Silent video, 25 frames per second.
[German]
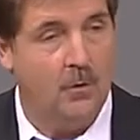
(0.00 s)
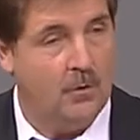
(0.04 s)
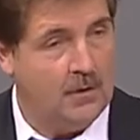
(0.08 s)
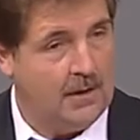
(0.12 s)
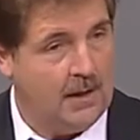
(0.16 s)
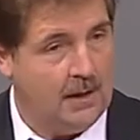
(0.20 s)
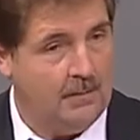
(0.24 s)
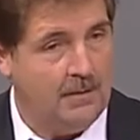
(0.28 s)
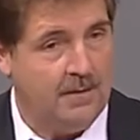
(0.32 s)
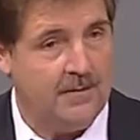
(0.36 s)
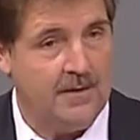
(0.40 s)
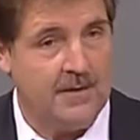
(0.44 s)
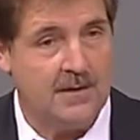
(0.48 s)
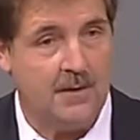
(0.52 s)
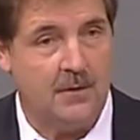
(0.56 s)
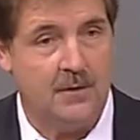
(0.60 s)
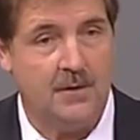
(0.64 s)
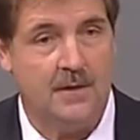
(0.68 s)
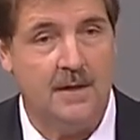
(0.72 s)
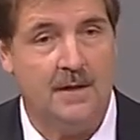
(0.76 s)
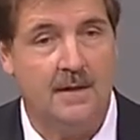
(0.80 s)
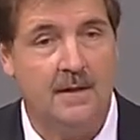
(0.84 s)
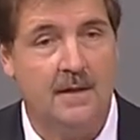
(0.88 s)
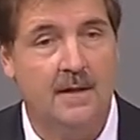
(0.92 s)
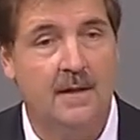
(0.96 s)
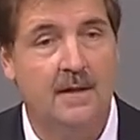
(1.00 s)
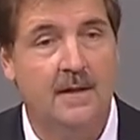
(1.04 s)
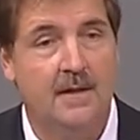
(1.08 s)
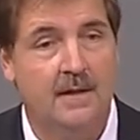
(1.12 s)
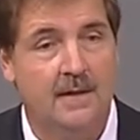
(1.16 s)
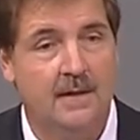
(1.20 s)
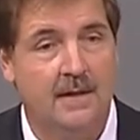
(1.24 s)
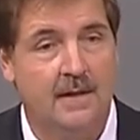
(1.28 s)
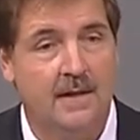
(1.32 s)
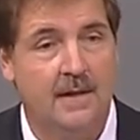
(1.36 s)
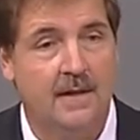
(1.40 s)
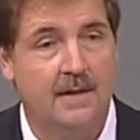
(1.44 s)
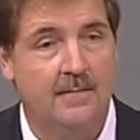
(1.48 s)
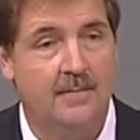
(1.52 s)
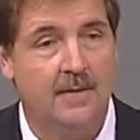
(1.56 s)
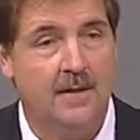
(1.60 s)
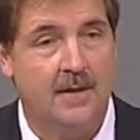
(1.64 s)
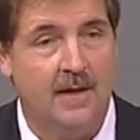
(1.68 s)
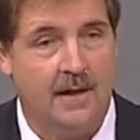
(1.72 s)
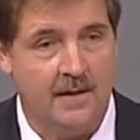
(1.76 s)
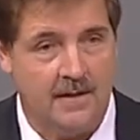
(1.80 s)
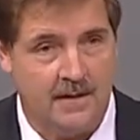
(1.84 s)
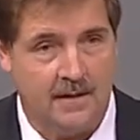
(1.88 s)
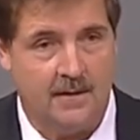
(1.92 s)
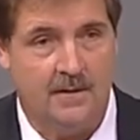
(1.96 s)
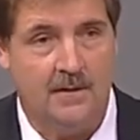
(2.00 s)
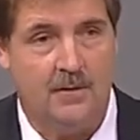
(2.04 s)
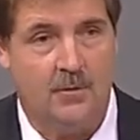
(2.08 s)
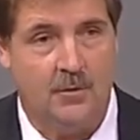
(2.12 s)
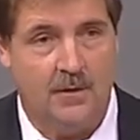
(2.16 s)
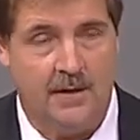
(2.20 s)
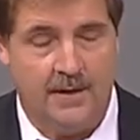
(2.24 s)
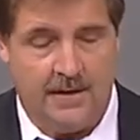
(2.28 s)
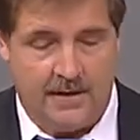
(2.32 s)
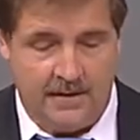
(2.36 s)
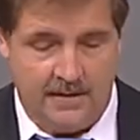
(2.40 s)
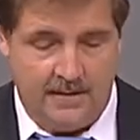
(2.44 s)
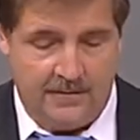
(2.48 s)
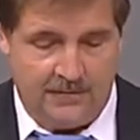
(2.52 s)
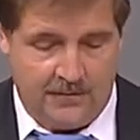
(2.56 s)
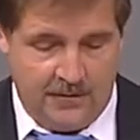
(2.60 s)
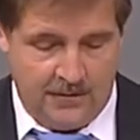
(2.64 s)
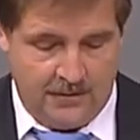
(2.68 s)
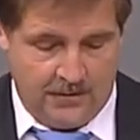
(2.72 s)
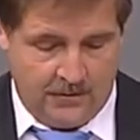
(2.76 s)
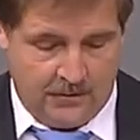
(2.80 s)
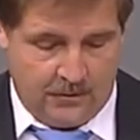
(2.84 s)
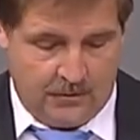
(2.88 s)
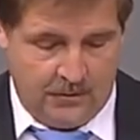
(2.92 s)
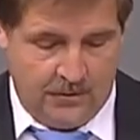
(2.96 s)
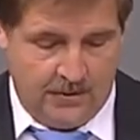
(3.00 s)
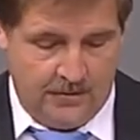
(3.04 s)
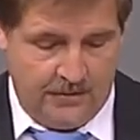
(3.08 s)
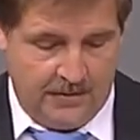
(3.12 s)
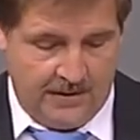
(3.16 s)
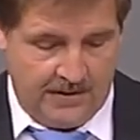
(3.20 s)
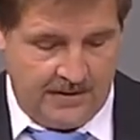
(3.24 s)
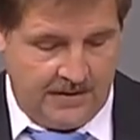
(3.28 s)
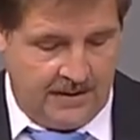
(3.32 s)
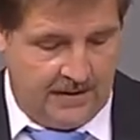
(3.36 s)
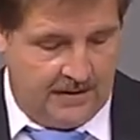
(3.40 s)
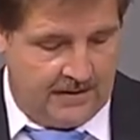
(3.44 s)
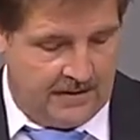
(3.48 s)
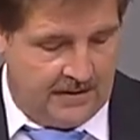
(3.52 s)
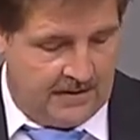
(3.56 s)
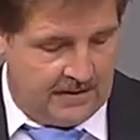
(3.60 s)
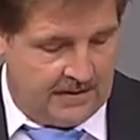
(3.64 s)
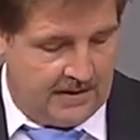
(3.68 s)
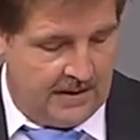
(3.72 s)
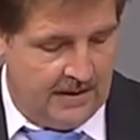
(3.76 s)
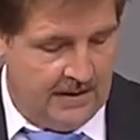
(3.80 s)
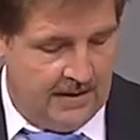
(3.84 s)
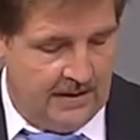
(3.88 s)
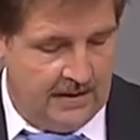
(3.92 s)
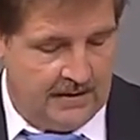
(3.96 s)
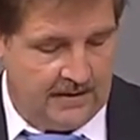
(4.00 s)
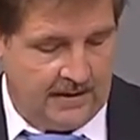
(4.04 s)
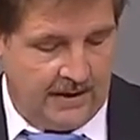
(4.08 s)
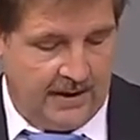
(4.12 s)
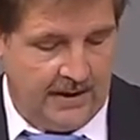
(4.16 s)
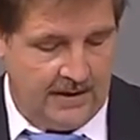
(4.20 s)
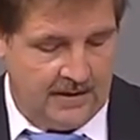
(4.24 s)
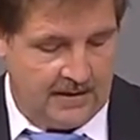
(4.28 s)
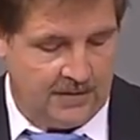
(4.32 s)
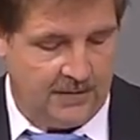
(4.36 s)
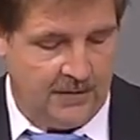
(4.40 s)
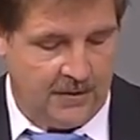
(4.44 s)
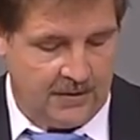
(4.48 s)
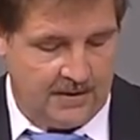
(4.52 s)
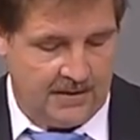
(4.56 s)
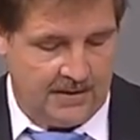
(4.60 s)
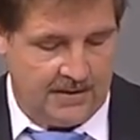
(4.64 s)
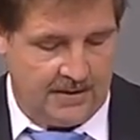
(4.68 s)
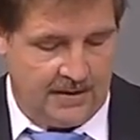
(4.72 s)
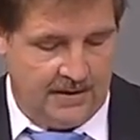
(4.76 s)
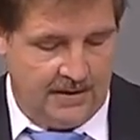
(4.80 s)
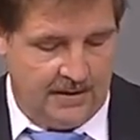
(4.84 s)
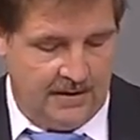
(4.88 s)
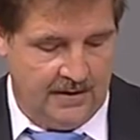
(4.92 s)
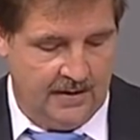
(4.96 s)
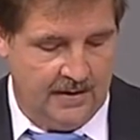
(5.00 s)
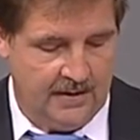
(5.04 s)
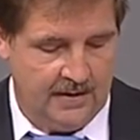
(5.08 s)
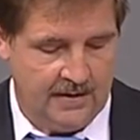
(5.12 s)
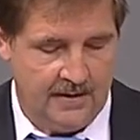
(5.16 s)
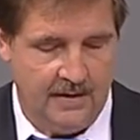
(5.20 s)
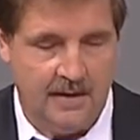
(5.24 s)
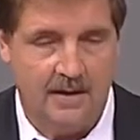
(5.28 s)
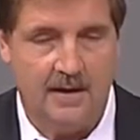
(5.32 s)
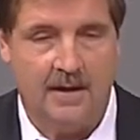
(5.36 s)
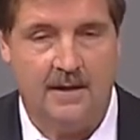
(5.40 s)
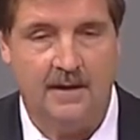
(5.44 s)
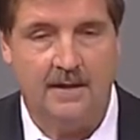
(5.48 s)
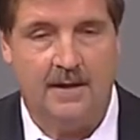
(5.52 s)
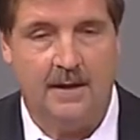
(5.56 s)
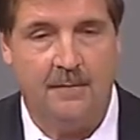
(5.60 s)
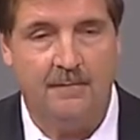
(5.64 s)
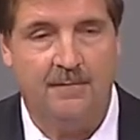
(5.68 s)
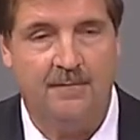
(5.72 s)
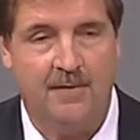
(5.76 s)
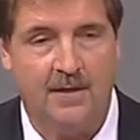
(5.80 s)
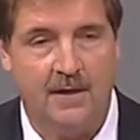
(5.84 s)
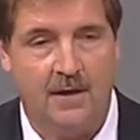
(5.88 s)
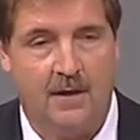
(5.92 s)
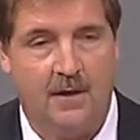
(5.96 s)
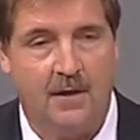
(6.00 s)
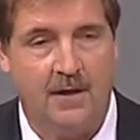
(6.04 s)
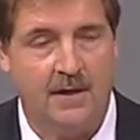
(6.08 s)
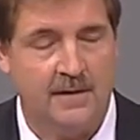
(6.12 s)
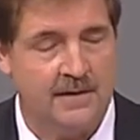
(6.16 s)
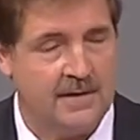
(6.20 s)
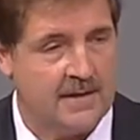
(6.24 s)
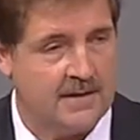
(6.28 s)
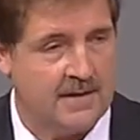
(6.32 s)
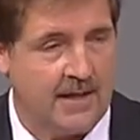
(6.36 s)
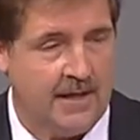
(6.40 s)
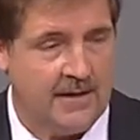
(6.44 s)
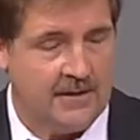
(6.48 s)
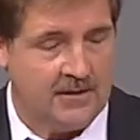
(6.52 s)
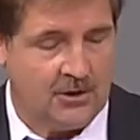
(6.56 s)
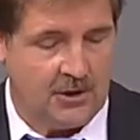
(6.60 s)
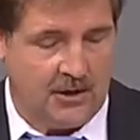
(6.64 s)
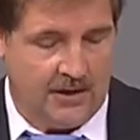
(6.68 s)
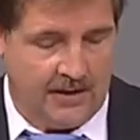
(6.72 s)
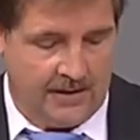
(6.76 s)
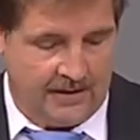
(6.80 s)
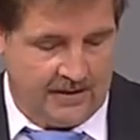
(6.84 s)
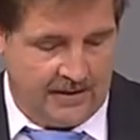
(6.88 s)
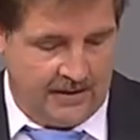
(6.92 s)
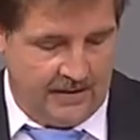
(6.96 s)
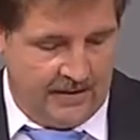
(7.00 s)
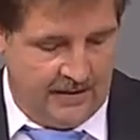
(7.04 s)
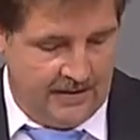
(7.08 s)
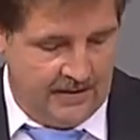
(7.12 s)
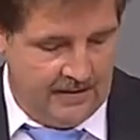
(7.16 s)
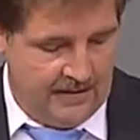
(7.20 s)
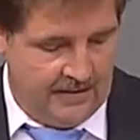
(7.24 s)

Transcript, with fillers: oder aber was auch den Leben einer Kollegin von den Grünen passiert ist, Drecksfotze in dem Falle auch anders einschreiten.